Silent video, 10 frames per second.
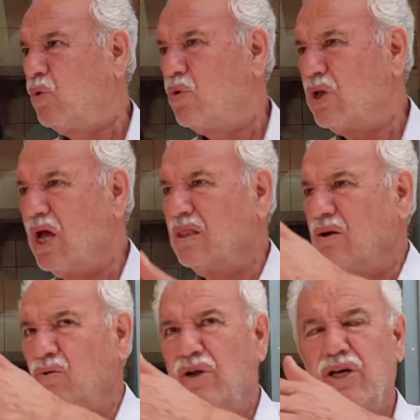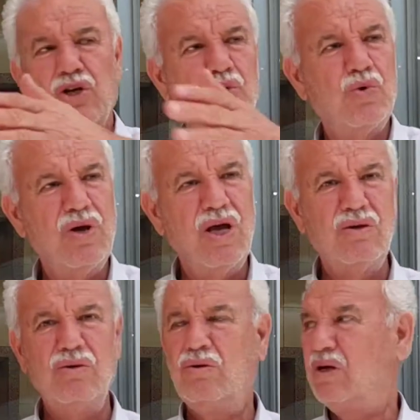O yandan oraya geçiyor, o
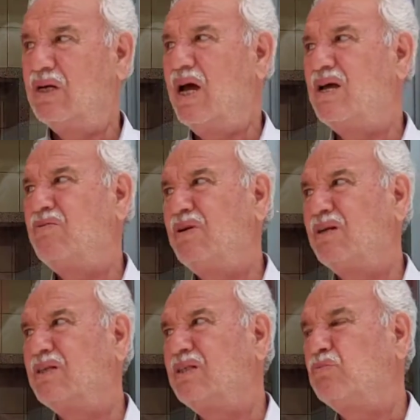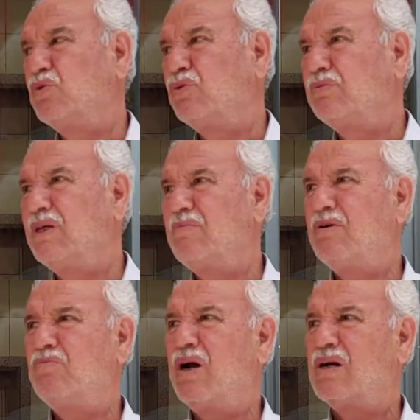yandan oraya. hayvanı. Şimdi vurduğun
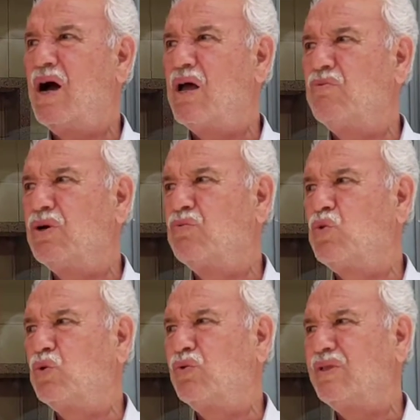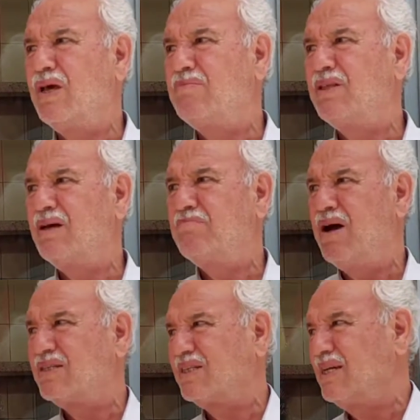zaman bak hayvanı vurdun diye bir de
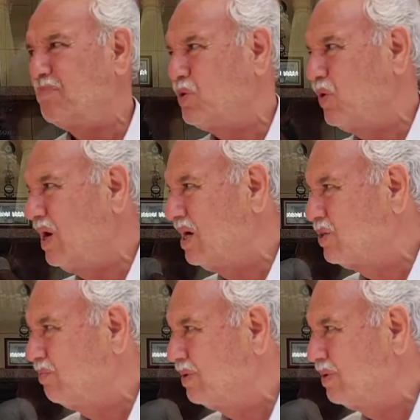baskı yapıyorlar.